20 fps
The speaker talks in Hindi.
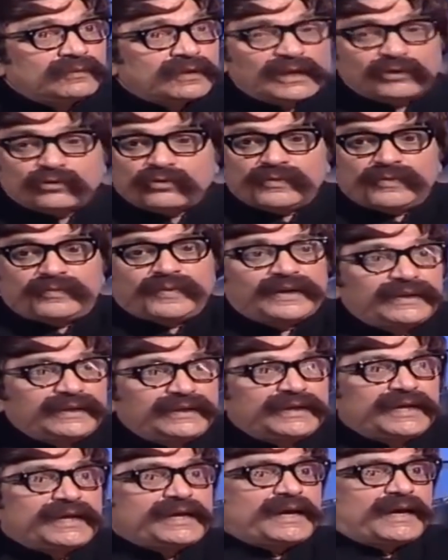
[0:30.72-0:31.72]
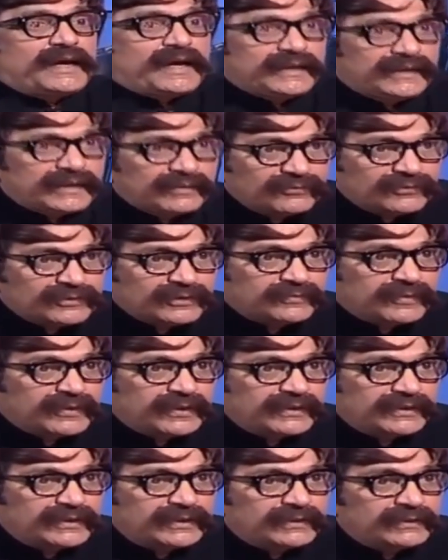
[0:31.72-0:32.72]
नलकों में पानी नहीं आ रहा गालियाँ मुझे
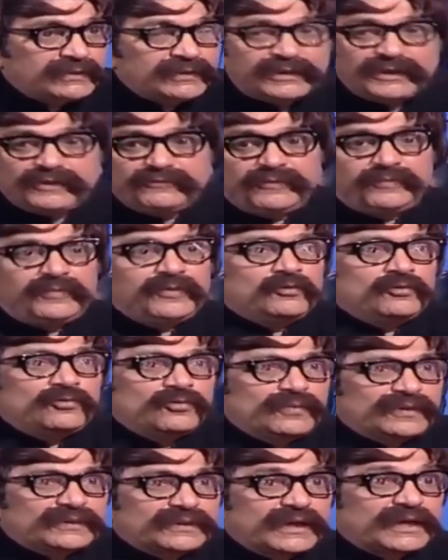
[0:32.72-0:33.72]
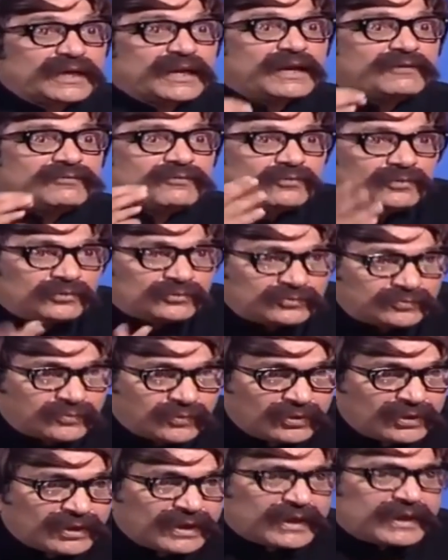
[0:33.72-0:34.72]
पड़ रही हैं टीवी पे हुकूमत के खिलाफ कोई कुछ
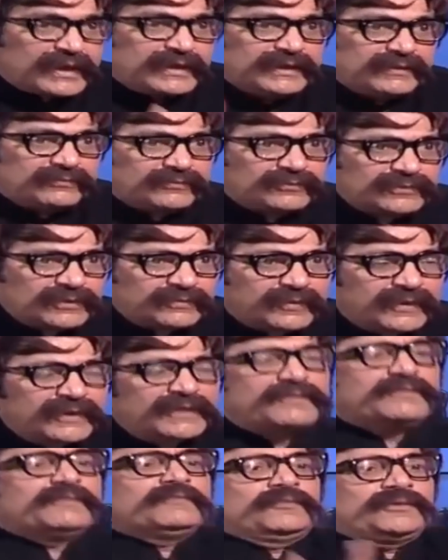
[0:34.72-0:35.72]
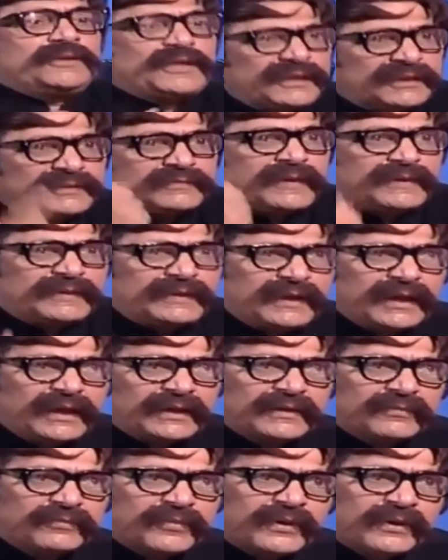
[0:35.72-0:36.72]
बोल रहा है गालियाँ मुझे पड़ रही हैं मुझे किस बात की
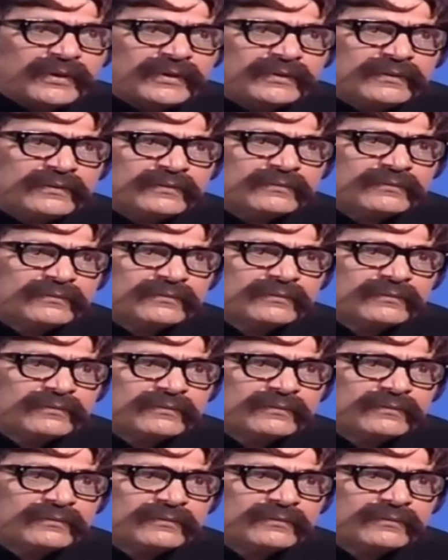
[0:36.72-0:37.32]
गालियाँ पड़ रही हैं तो